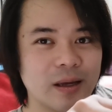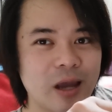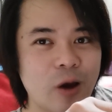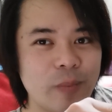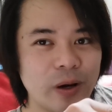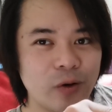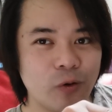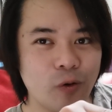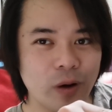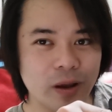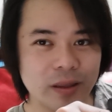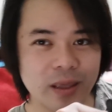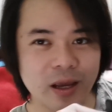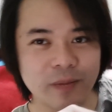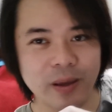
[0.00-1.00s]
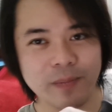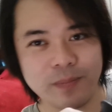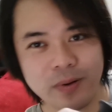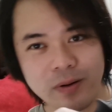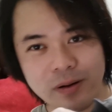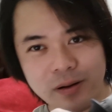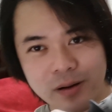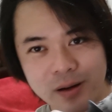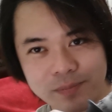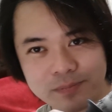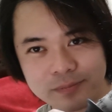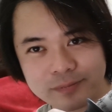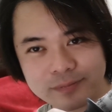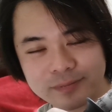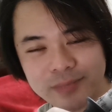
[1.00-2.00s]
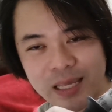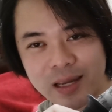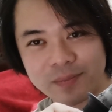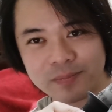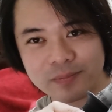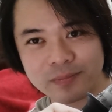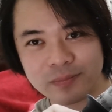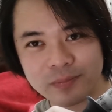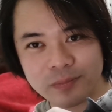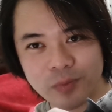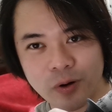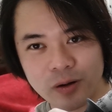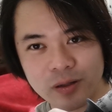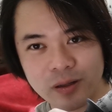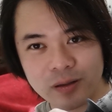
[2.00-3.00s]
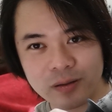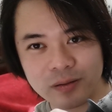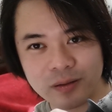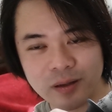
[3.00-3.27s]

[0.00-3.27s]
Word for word: เข้าไปในโค้งแล้วเอียงไปปั๊บนะครับพอถึง